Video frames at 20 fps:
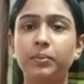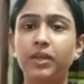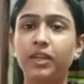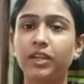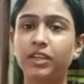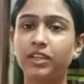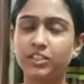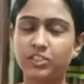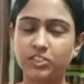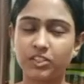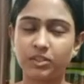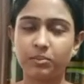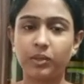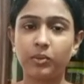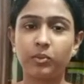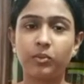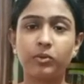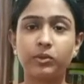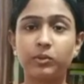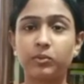मैं किचन में
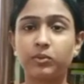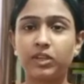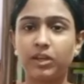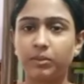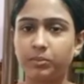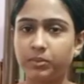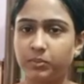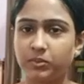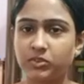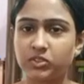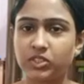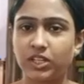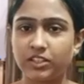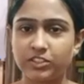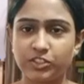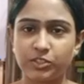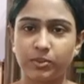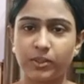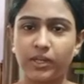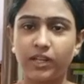हूँ क्योंकि अभी मुझे
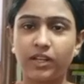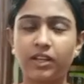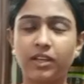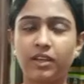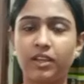लंच बनाना